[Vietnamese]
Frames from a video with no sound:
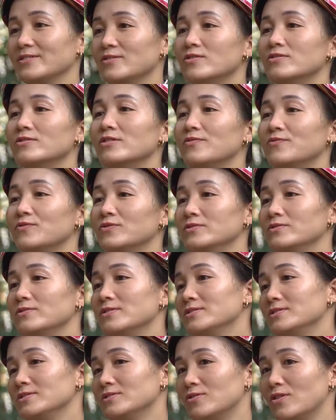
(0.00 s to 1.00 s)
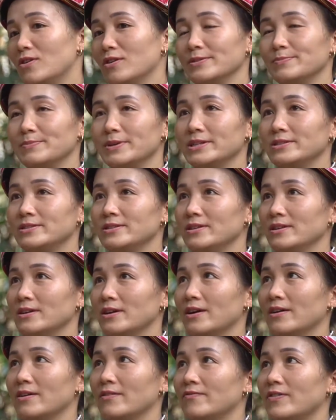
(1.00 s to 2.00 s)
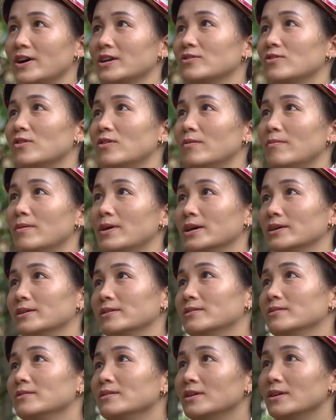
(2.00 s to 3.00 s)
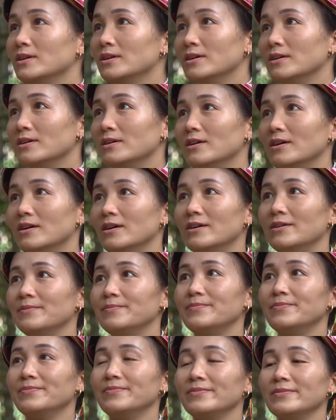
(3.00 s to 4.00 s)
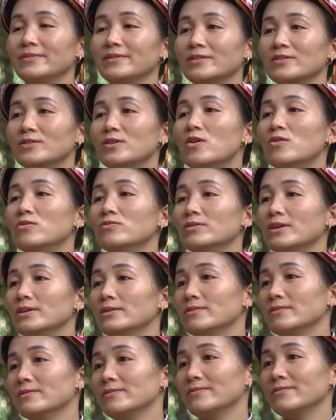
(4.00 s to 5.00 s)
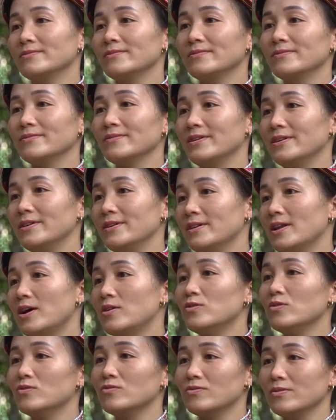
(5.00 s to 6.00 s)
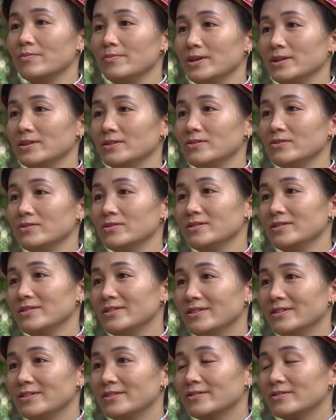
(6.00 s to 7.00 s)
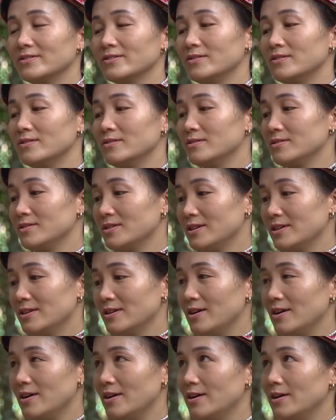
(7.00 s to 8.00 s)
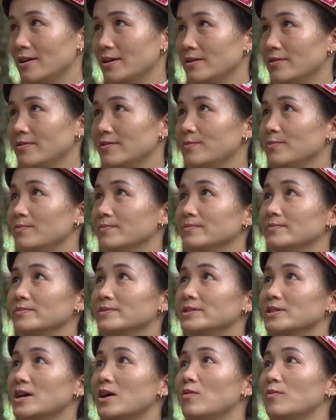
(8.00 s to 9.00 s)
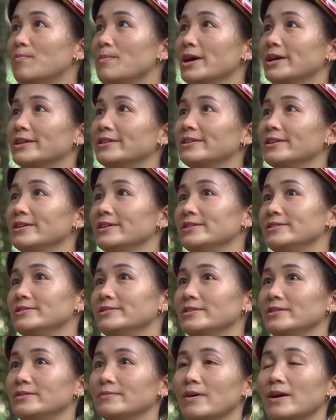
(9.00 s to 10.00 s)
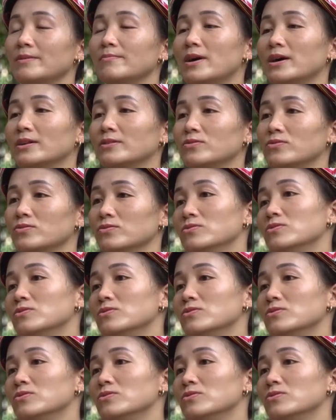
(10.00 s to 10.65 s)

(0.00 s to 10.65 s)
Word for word: không được phun thuốc trừ cỏ, mình chỉ à, phát cỏ bằng uh, công uh, lao động của mình thôi. Còn À, sâu bịch thì chỉ bắt bằng thủ